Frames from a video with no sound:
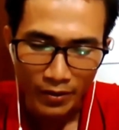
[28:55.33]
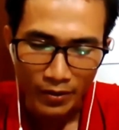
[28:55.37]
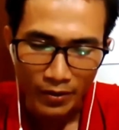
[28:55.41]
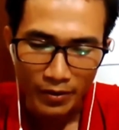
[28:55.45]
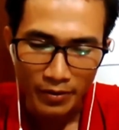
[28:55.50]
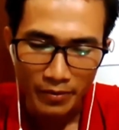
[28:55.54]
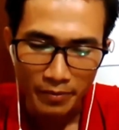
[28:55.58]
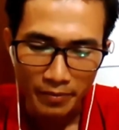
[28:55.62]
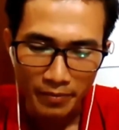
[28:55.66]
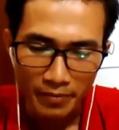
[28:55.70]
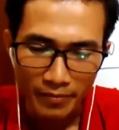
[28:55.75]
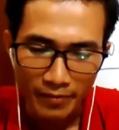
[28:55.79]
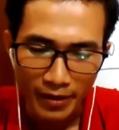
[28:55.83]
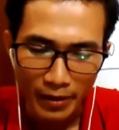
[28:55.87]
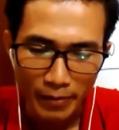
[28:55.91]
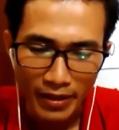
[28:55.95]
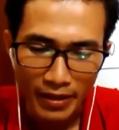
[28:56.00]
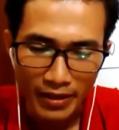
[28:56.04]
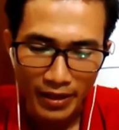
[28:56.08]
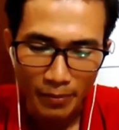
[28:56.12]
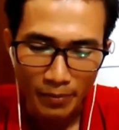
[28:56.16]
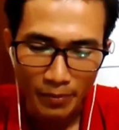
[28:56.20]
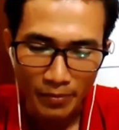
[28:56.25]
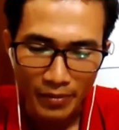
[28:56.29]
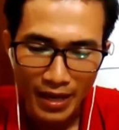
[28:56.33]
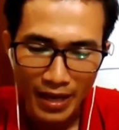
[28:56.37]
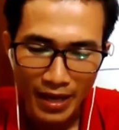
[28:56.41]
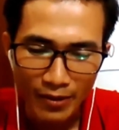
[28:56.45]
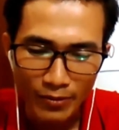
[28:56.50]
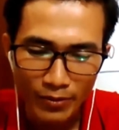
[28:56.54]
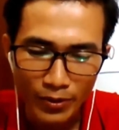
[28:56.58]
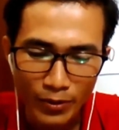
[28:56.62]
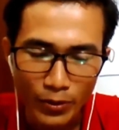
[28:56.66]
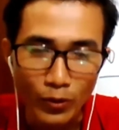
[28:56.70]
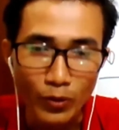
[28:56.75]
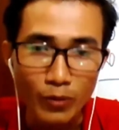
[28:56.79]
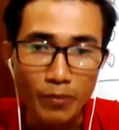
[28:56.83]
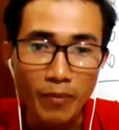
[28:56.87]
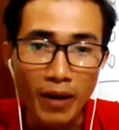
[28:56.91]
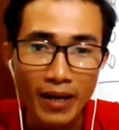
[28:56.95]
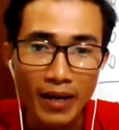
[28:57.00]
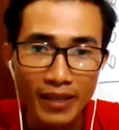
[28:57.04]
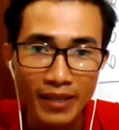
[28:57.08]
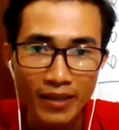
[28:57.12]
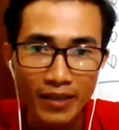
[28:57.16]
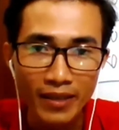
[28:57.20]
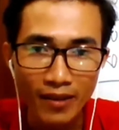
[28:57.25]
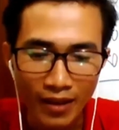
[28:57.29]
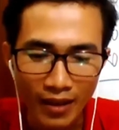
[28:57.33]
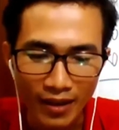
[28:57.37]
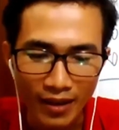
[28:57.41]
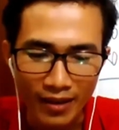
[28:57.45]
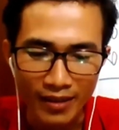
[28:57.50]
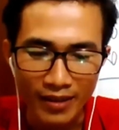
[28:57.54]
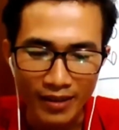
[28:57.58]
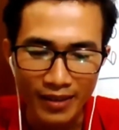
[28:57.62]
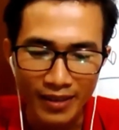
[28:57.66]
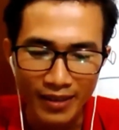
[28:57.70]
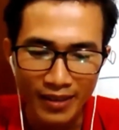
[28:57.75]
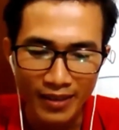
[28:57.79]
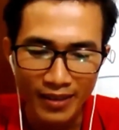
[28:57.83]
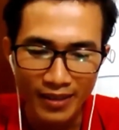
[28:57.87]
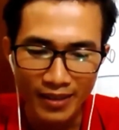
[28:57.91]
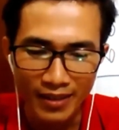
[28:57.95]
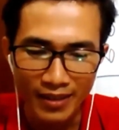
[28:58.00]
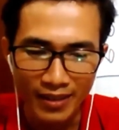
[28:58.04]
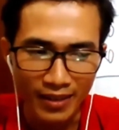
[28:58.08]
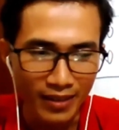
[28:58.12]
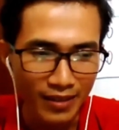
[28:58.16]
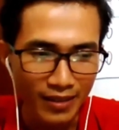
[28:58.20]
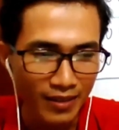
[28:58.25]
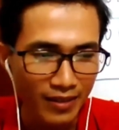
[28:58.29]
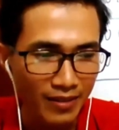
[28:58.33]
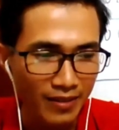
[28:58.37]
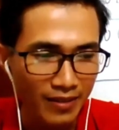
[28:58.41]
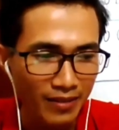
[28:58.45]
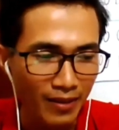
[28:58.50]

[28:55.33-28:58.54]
rồi vậy bài tập giao cho đội bay đó là à,